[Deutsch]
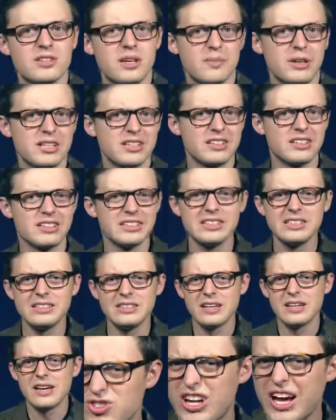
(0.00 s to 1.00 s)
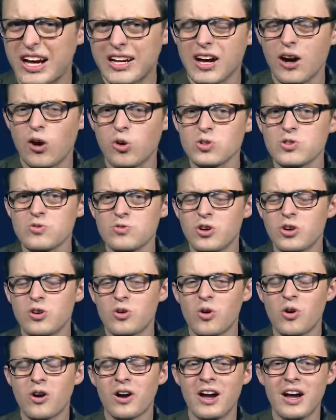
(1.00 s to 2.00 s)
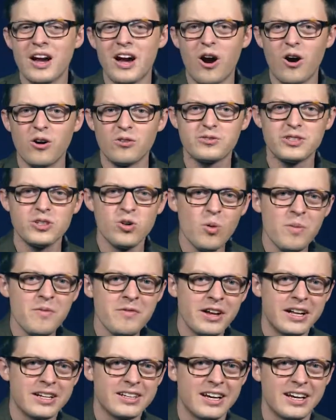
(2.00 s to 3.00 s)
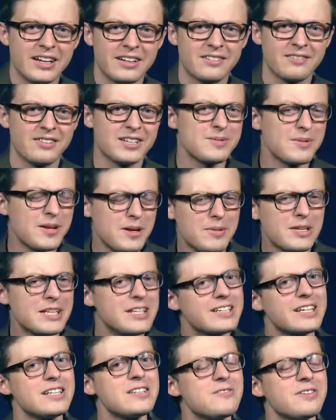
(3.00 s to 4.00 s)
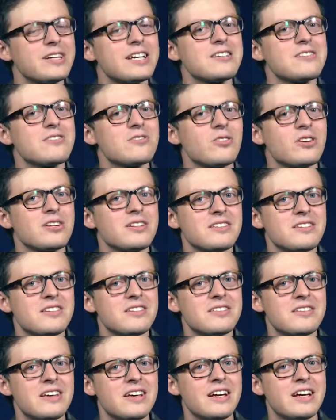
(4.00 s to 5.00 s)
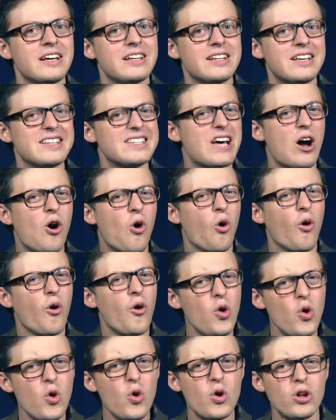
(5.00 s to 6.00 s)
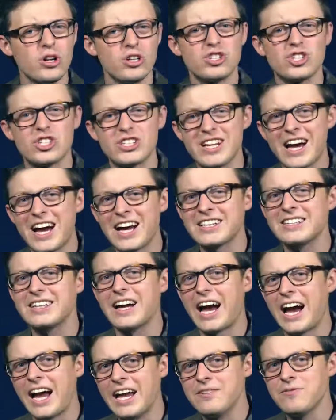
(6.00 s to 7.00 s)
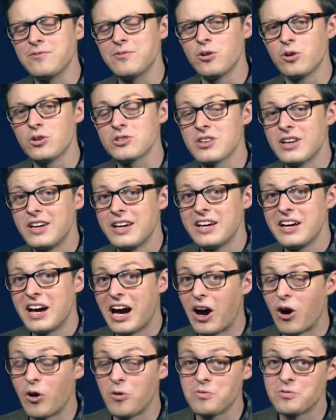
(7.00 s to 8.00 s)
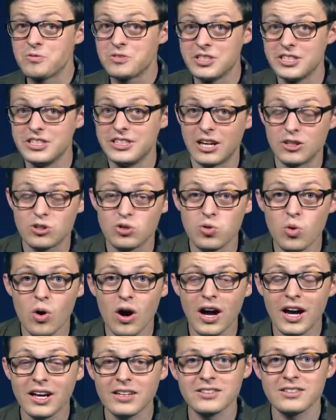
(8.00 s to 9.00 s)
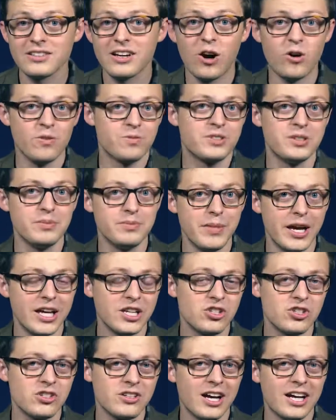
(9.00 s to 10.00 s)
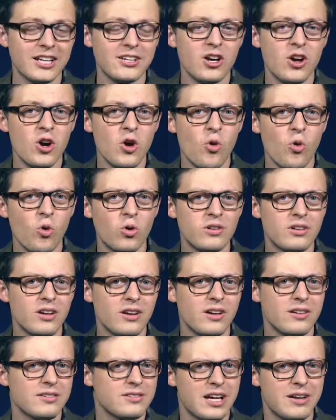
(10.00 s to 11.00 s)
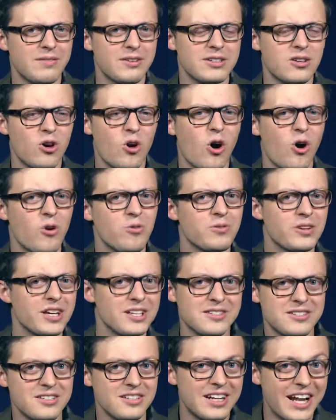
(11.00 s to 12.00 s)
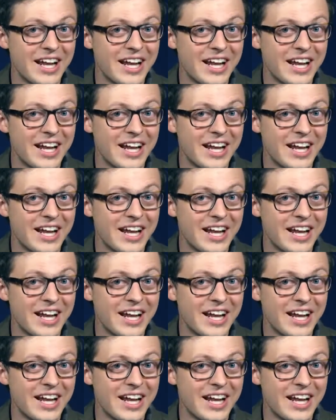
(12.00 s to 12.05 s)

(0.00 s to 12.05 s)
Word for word: dieser Batterien starke Auswirkungen auf die Umwelt hat. Was man aber nicht ganz vergessen sollte ist, dass auch Öl starken Einfluss auf die Natur hat, auf die Menschen hat und teilweise auch auf ganze